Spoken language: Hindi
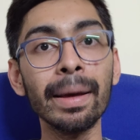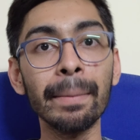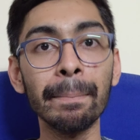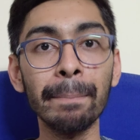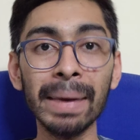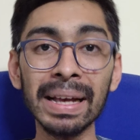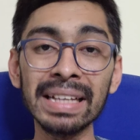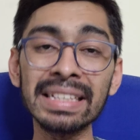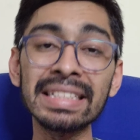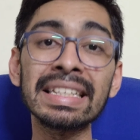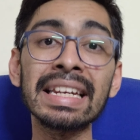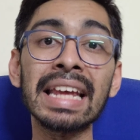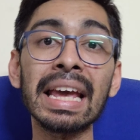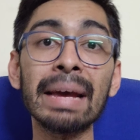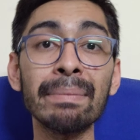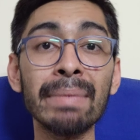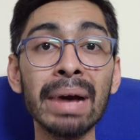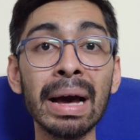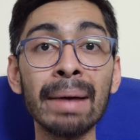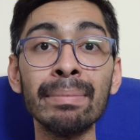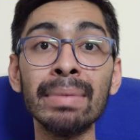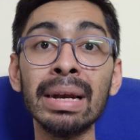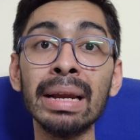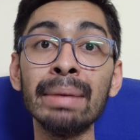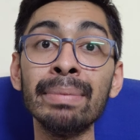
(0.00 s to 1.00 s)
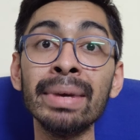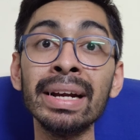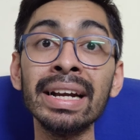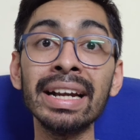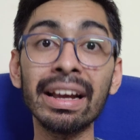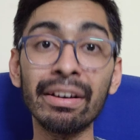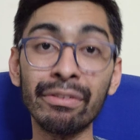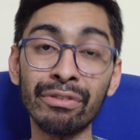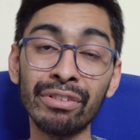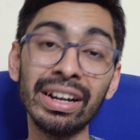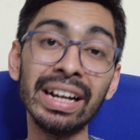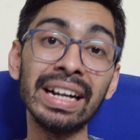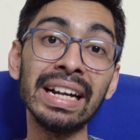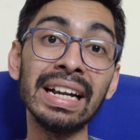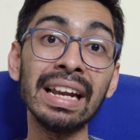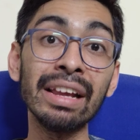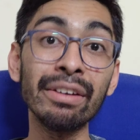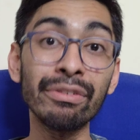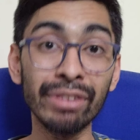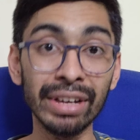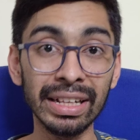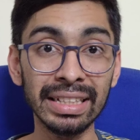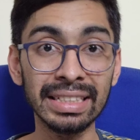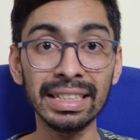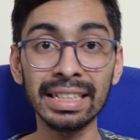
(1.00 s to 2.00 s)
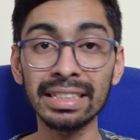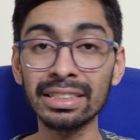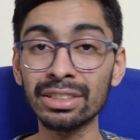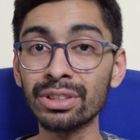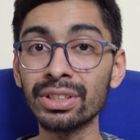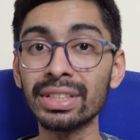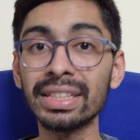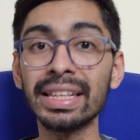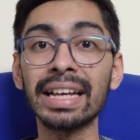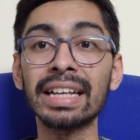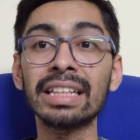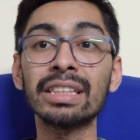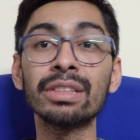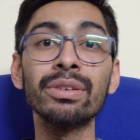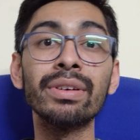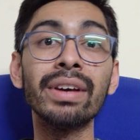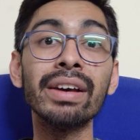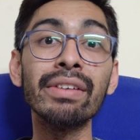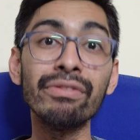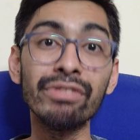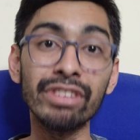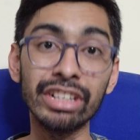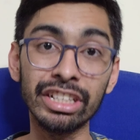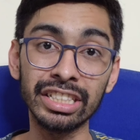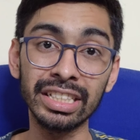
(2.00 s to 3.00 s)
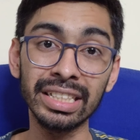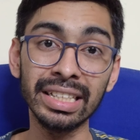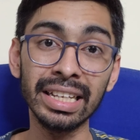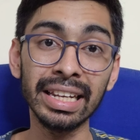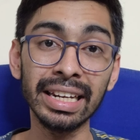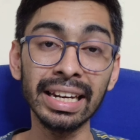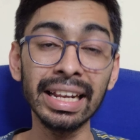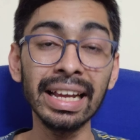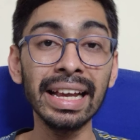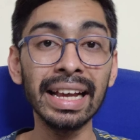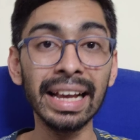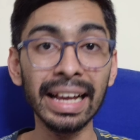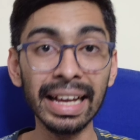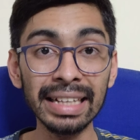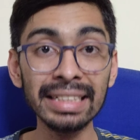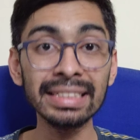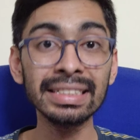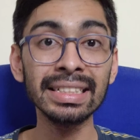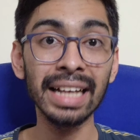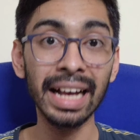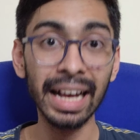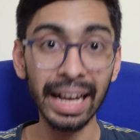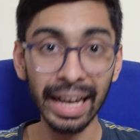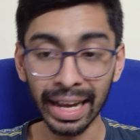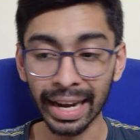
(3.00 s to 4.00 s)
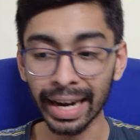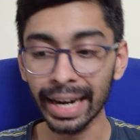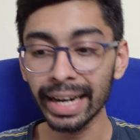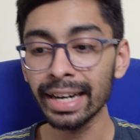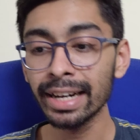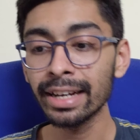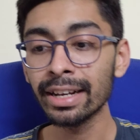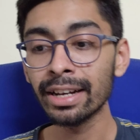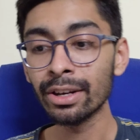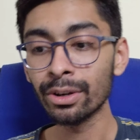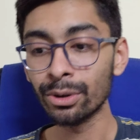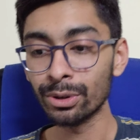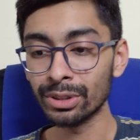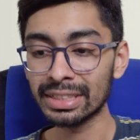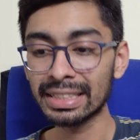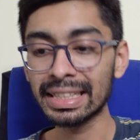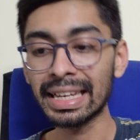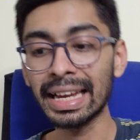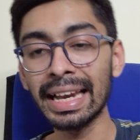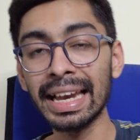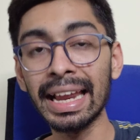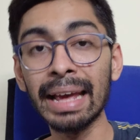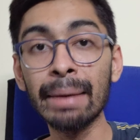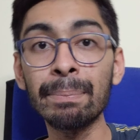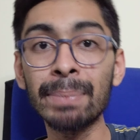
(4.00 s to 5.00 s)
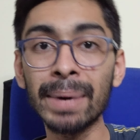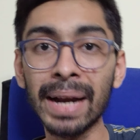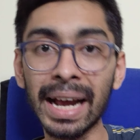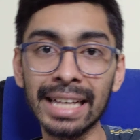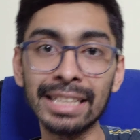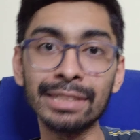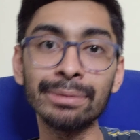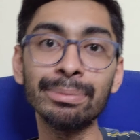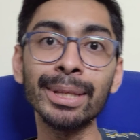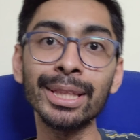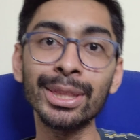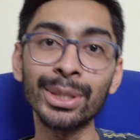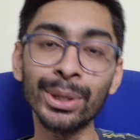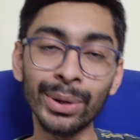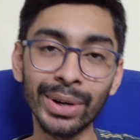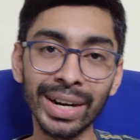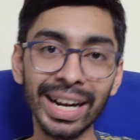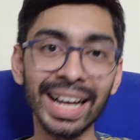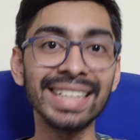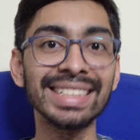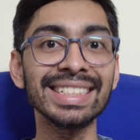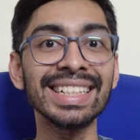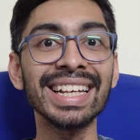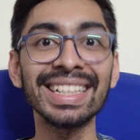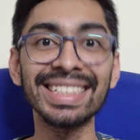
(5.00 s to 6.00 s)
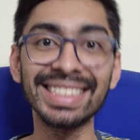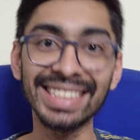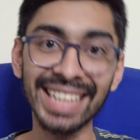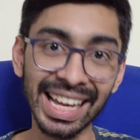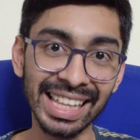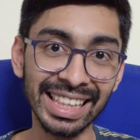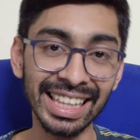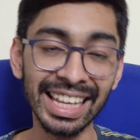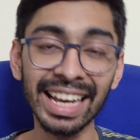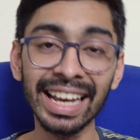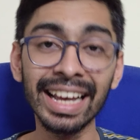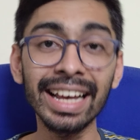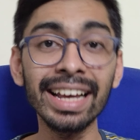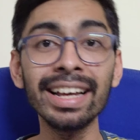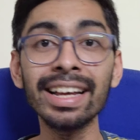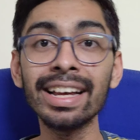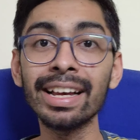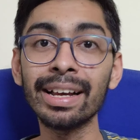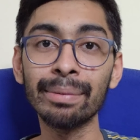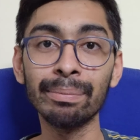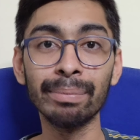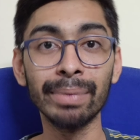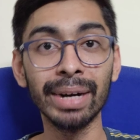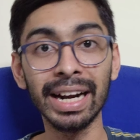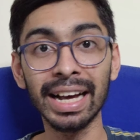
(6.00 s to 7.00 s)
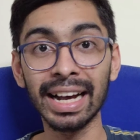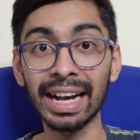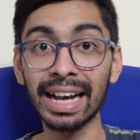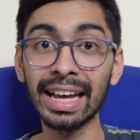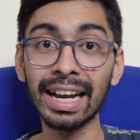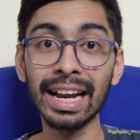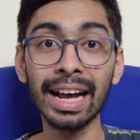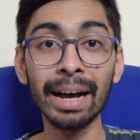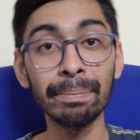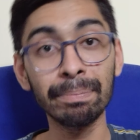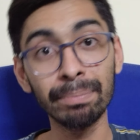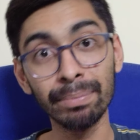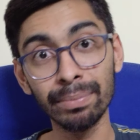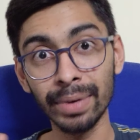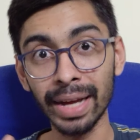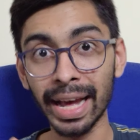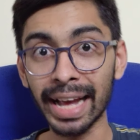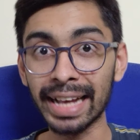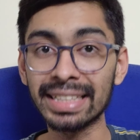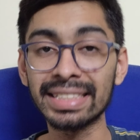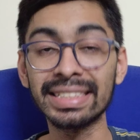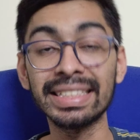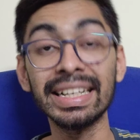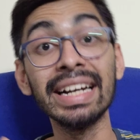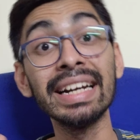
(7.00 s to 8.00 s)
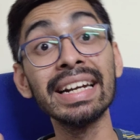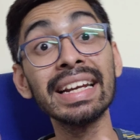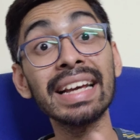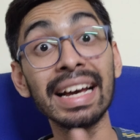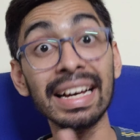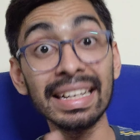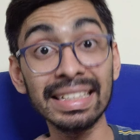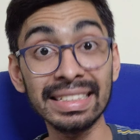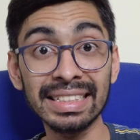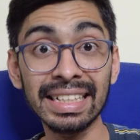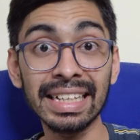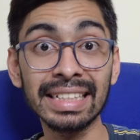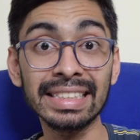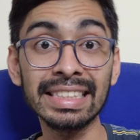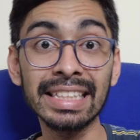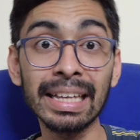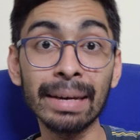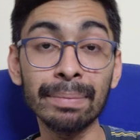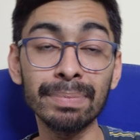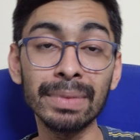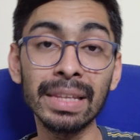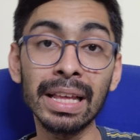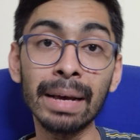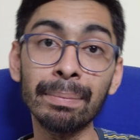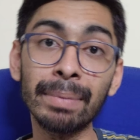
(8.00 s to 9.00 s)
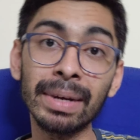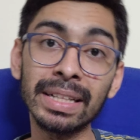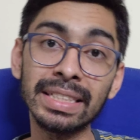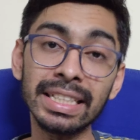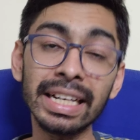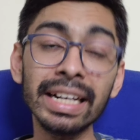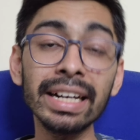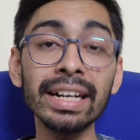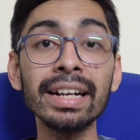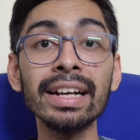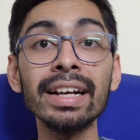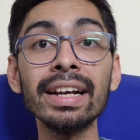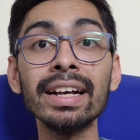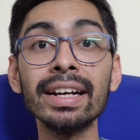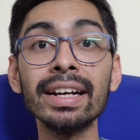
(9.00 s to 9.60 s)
बेस्ट के मामले में डेफिनेटली फीचर्स को देखते हुए विजनरी इज अहेड उसके लिए प्राइस भी थोड़ा सा ज्यादा है बट अगर आप एक्सटेंड कर सकते अपना बजट